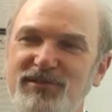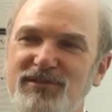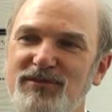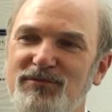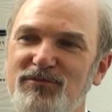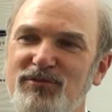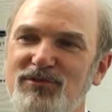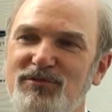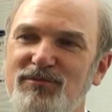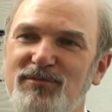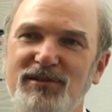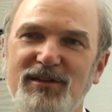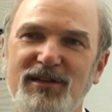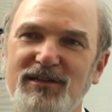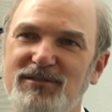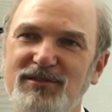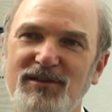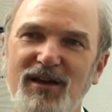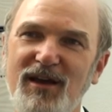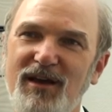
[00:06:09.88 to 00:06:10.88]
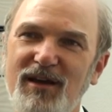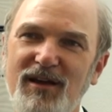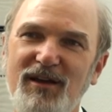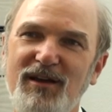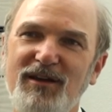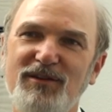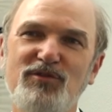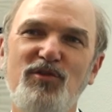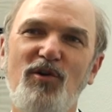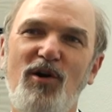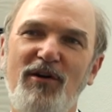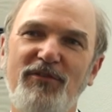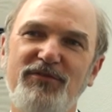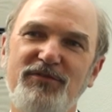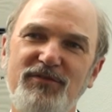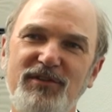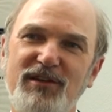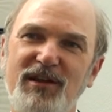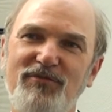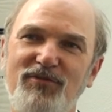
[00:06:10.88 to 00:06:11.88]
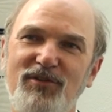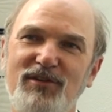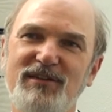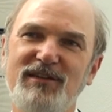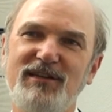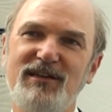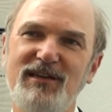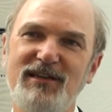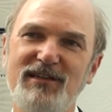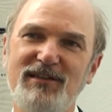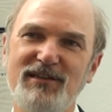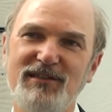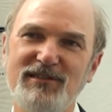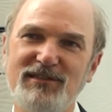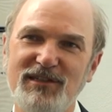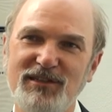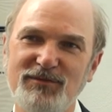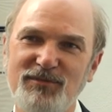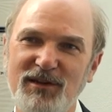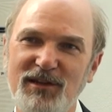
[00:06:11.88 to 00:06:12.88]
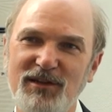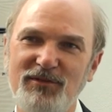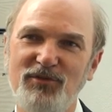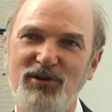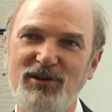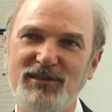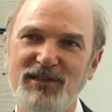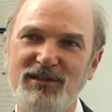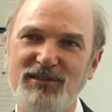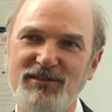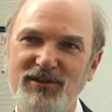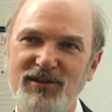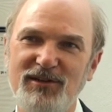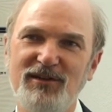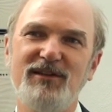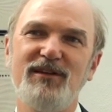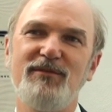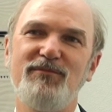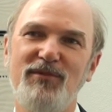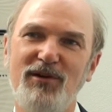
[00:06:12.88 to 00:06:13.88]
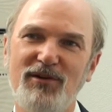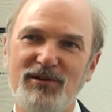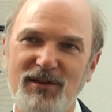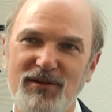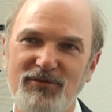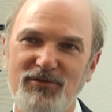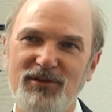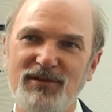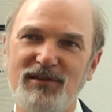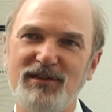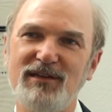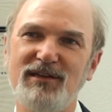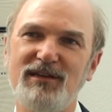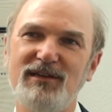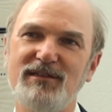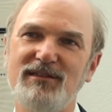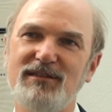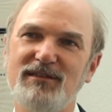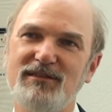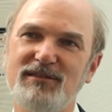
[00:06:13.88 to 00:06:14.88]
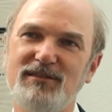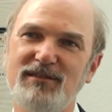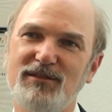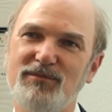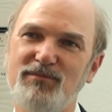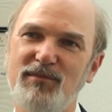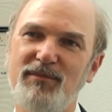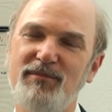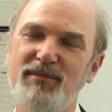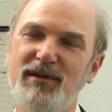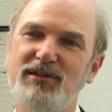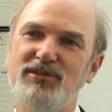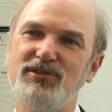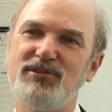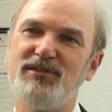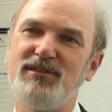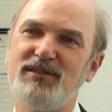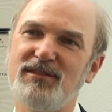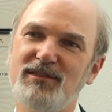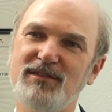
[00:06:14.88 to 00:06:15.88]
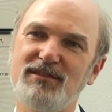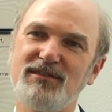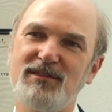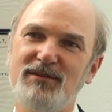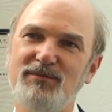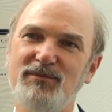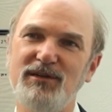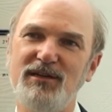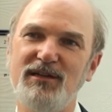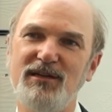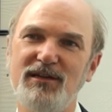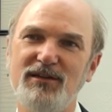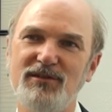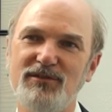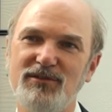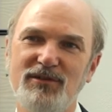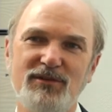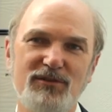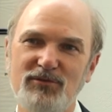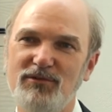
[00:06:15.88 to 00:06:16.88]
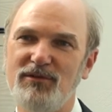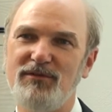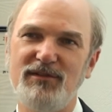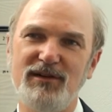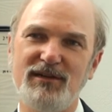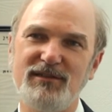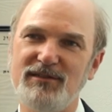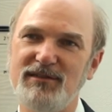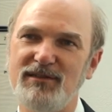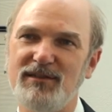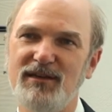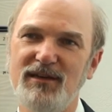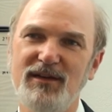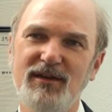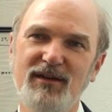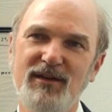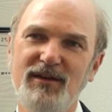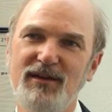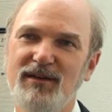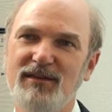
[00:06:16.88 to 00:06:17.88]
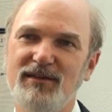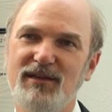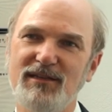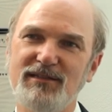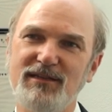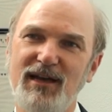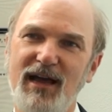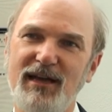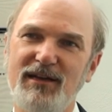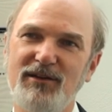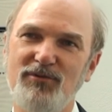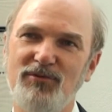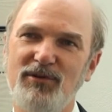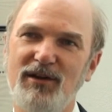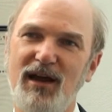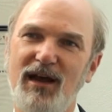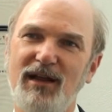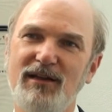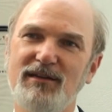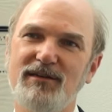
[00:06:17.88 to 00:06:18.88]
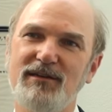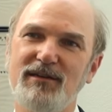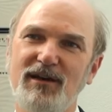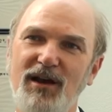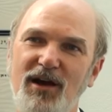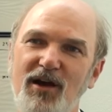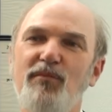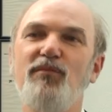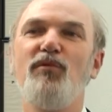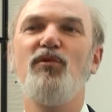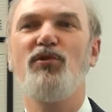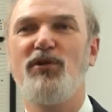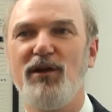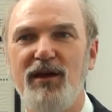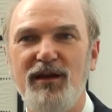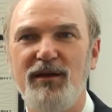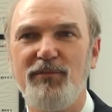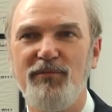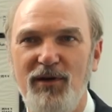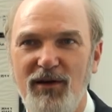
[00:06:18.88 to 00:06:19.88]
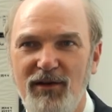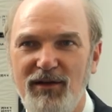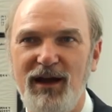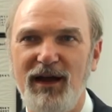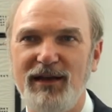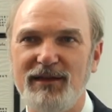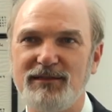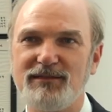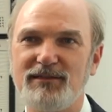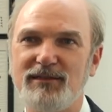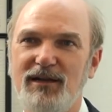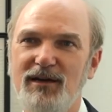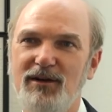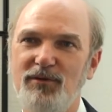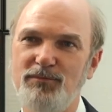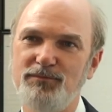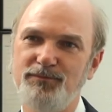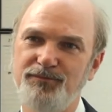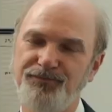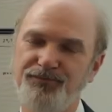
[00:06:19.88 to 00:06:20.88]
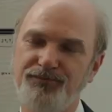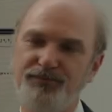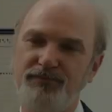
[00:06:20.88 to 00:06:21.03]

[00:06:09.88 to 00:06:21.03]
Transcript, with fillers: Ich wünsche mir, dass so oft wie davon die Rede ist, dass man nicht foltern soll, eben auch davon die Rede ist, dass man Menschen nicht diskriminieren soll, nur weil sie das eine oder andere glauben oder eben auch gar nichts glauben.